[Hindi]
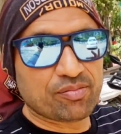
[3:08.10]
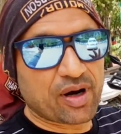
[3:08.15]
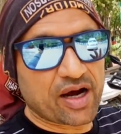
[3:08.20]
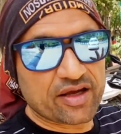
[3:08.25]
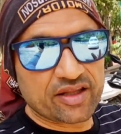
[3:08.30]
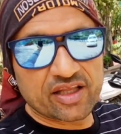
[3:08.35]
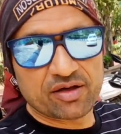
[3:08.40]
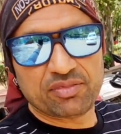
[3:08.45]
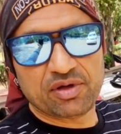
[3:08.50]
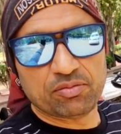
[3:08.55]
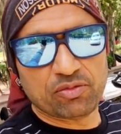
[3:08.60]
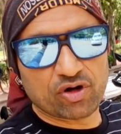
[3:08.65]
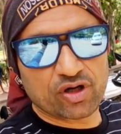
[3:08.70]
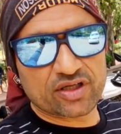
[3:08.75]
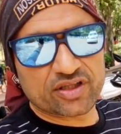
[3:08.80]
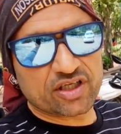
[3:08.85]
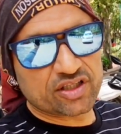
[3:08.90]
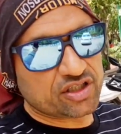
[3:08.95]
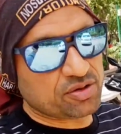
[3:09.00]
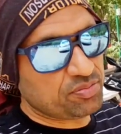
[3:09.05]
भाई ने भी बोला
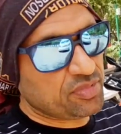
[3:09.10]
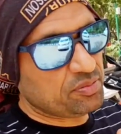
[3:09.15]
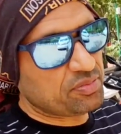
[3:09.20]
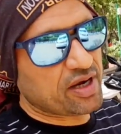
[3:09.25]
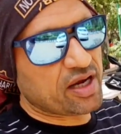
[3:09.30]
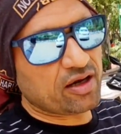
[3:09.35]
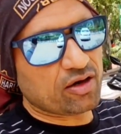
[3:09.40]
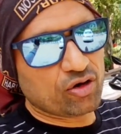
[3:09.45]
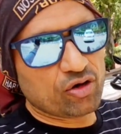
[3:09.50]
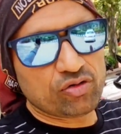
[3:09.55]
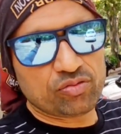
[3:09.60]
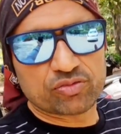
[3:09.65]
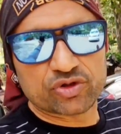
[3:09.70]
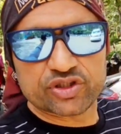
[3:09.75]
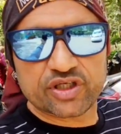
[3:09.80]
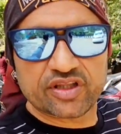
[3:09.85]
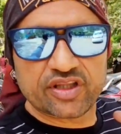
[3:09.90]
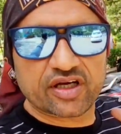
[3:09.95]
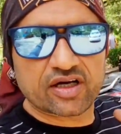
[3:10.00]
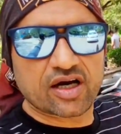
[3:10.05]
था जब भी बाइक लो
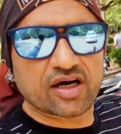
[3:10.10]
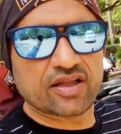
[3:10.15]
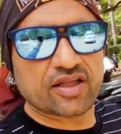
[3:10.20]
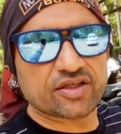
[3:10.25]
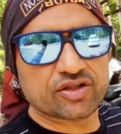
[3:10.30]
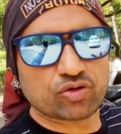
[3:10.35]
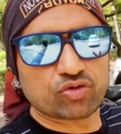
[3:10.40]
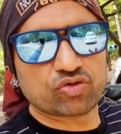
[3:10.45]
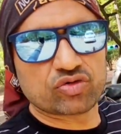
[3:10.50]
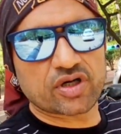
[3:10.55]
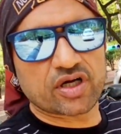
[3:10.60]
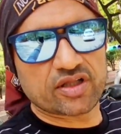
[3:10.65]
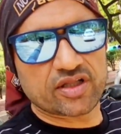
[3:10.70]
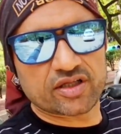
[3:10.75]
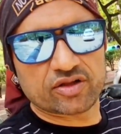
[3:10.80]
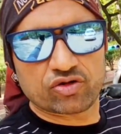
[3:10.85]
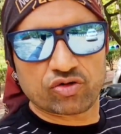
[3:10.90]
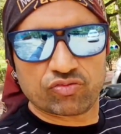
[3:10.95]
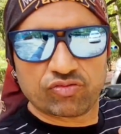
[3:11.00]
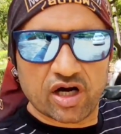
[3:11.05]
मुझे दिखाने ज़रूर आना
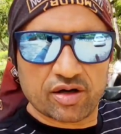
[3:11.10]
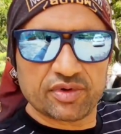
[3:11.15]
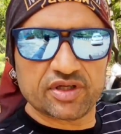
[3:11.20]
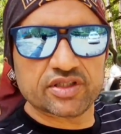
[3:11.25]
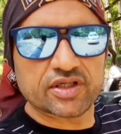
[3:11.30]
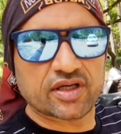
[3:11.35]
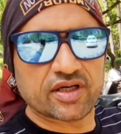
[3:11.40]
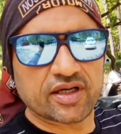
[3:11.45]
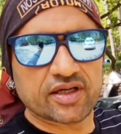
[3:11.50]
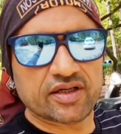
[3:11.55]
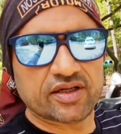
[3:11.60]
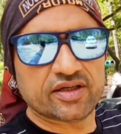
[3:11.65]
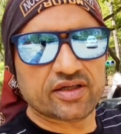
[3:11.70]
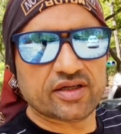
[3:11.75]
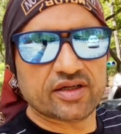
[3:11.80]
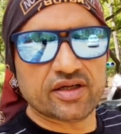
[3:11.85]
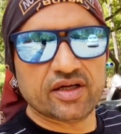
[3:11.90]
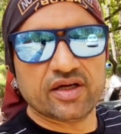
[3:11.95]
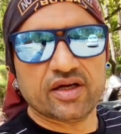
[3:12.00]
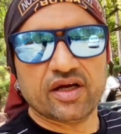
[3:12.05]
है तो वहाँ भी जाना
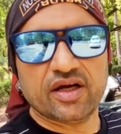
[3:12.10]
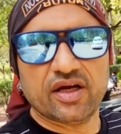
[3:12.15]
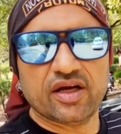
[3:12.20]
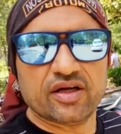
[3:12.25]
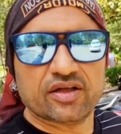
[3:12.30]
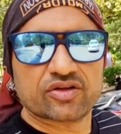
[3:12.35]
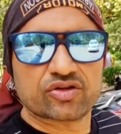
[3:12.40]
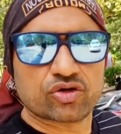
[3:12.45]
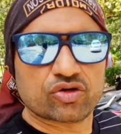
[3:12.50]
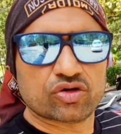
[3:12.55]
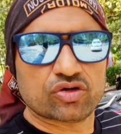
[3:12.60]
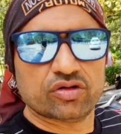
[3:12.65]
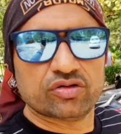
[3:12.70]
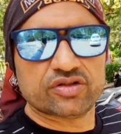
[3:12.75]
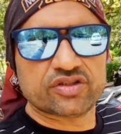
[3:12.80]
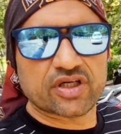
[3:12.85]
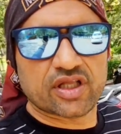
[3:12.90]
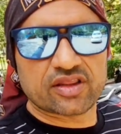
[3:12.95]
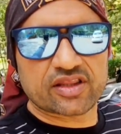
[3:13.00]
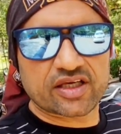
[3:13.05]
है तो
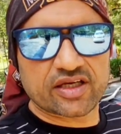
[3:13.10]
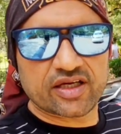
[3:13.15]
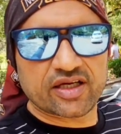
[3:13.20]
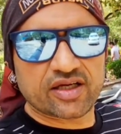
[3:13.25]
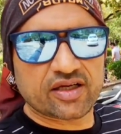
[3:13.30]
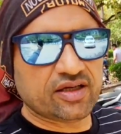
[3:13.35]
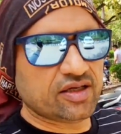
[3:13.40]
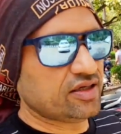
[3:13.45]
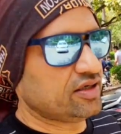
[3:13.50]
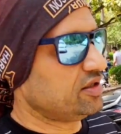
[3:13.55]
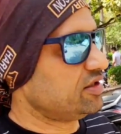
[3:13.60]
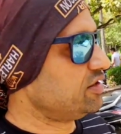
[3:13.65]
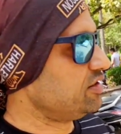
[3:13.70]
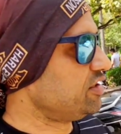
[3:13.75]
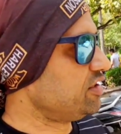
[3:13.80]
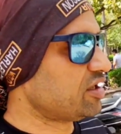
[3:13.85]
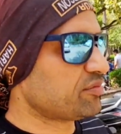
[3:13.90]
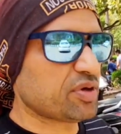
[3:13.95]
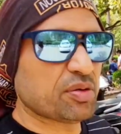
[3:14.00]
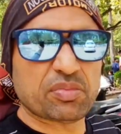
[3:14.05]
चलते हैं
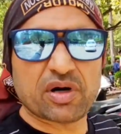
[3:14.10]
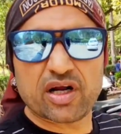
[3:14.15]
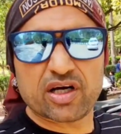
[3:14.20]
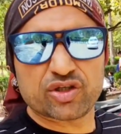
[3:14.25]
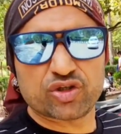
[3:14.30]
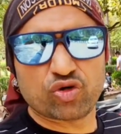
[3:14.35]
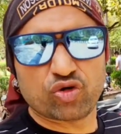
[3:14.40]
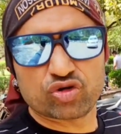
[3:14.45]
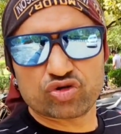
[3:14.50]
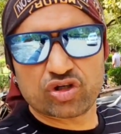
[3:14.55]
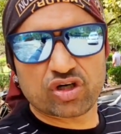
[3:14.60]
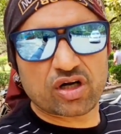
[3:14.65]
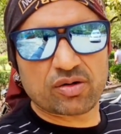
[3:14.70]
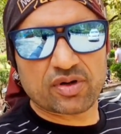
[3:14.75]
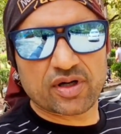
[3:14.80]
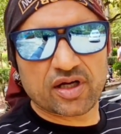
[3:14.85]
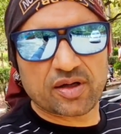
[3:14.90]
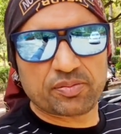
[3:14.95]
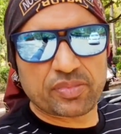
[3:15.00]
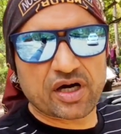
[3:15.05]
यहाँ पे बड़ा शोर
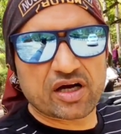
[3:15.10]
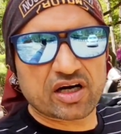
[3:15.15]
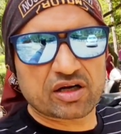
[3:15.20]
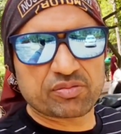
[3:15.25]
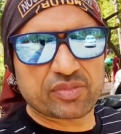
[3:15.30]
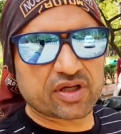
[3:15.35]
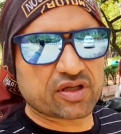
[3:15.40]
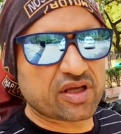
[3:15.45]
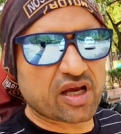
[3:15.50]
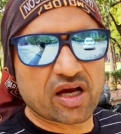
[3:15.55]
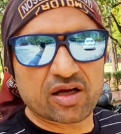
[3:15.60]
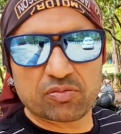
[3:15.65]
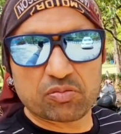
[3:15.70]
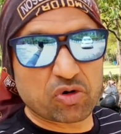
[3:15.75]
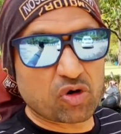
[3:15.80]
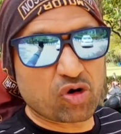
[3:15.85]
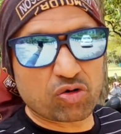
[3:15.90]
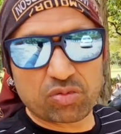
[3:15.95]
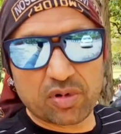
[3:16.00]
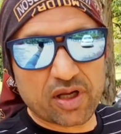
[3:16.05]
शराबा है पार्क में यहाँ
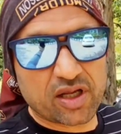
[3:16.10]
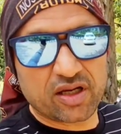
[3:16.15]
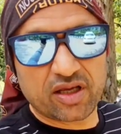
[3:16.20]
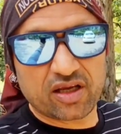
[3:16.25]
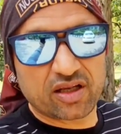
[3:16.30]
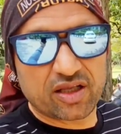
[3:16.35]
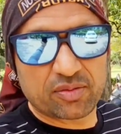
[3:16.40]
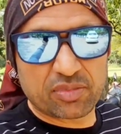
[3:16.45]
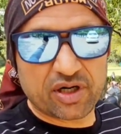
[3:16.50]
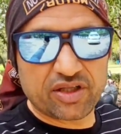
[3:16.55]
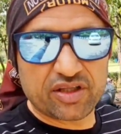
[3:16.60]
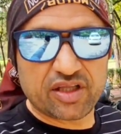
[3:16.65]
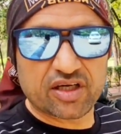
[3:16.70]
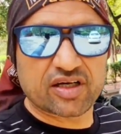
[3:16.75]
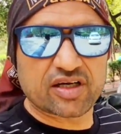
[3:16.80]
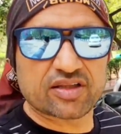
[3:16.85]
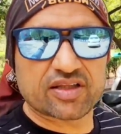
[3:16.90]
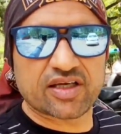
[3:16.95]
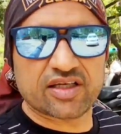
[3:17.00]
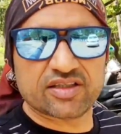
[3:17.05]
ब्लॉग बनाने के लिए बड़ी
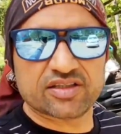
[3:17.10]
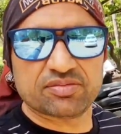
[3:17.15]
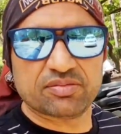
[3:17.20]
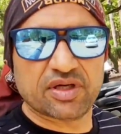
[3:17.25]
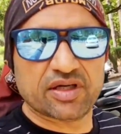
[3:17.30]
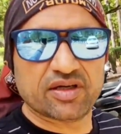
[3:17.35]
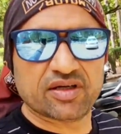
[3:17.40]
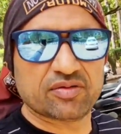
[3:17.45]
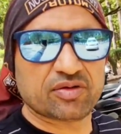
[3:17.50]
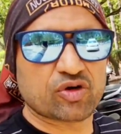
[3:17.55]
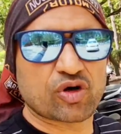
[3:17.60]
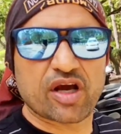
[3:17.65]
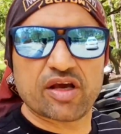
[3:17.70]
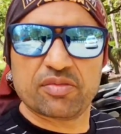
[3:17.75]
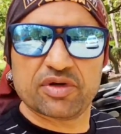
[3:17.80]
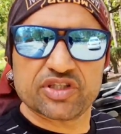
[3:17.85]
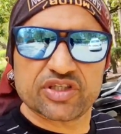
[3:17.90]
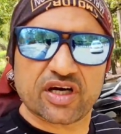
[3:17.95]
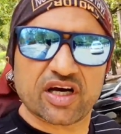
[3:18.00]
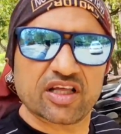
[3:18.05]
दिक्कत है इसमें कहीं
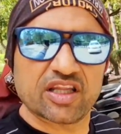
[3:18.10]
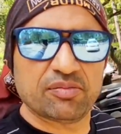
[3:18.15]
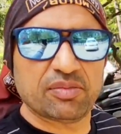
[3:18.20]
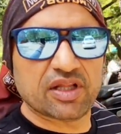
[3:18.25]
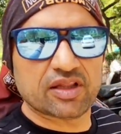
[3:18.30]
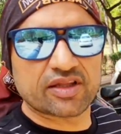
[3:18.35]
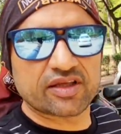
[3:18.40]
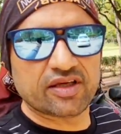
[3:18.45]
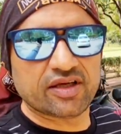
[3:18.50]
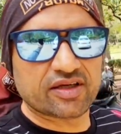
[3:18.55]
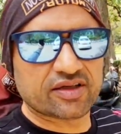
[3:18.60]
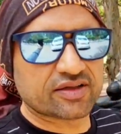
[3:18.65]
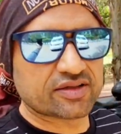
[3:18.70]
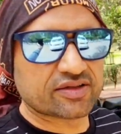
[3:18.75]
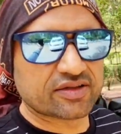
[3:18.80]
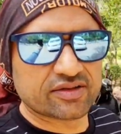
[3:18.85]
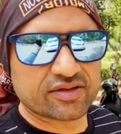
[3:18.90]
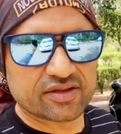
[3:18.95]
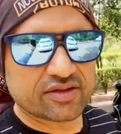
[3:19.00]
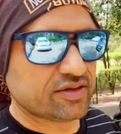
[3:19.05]
भी जगह नहीं मिलती
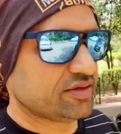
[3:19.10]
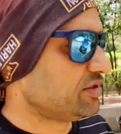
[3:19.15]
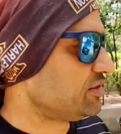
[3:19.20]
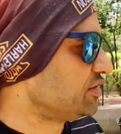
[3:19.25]
है